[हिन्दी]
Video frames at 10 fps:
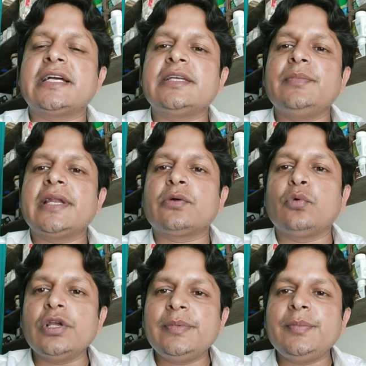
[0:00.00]
ताकि मेरा
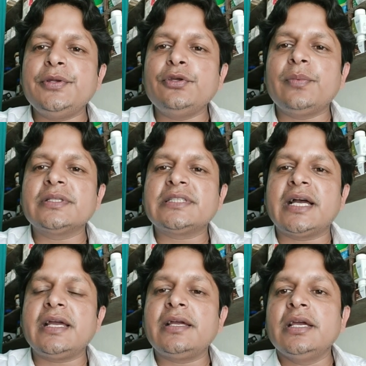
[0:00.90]
कोई भी वीडियो बनता
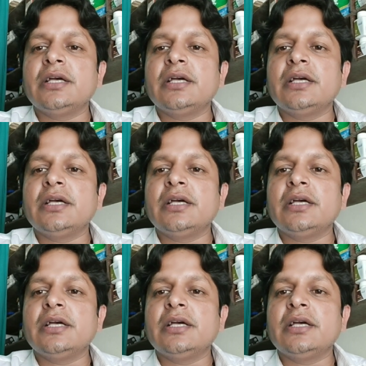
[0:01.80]
है